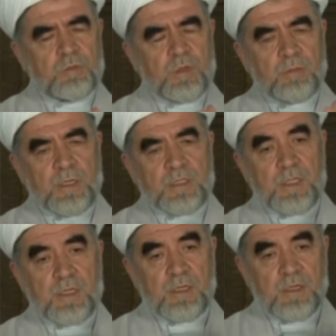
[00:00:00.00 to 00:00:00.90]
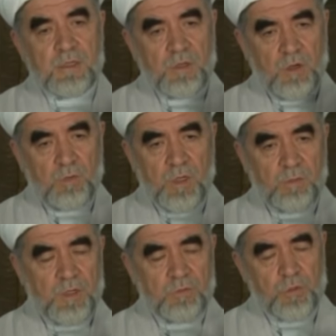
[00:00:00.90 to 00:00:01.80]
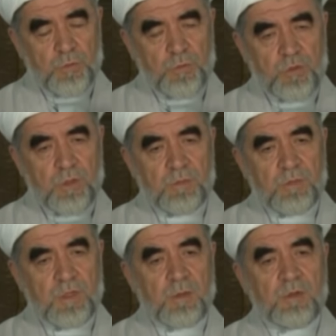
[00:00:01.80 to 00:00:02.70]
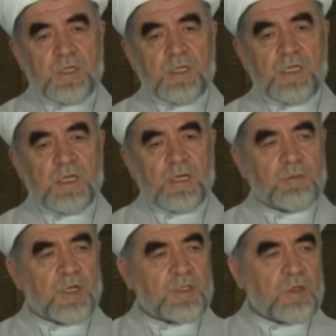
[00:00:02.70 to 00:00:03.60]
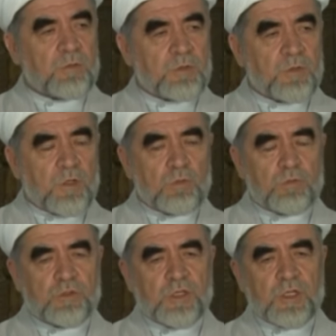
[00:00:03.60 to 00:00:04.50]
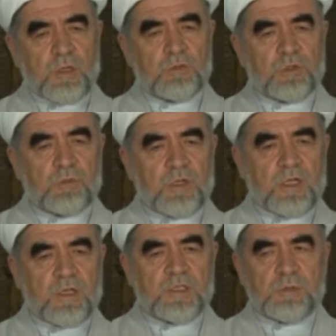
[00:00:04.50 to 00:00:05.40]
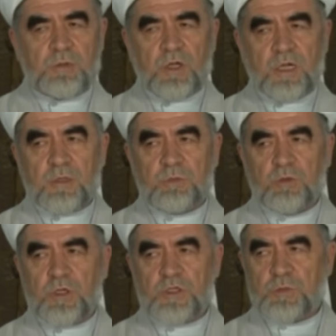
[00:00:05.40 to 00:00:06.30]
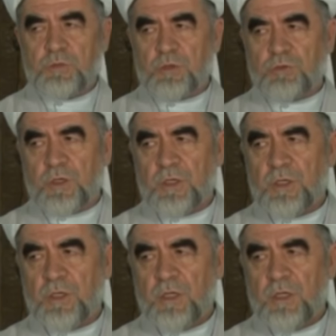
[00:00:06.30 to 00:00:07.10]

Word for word: Раньше СМИ наверное, писали, приближается месяц Рамадан, а вось мусульмане притихнут. Я сам это читал.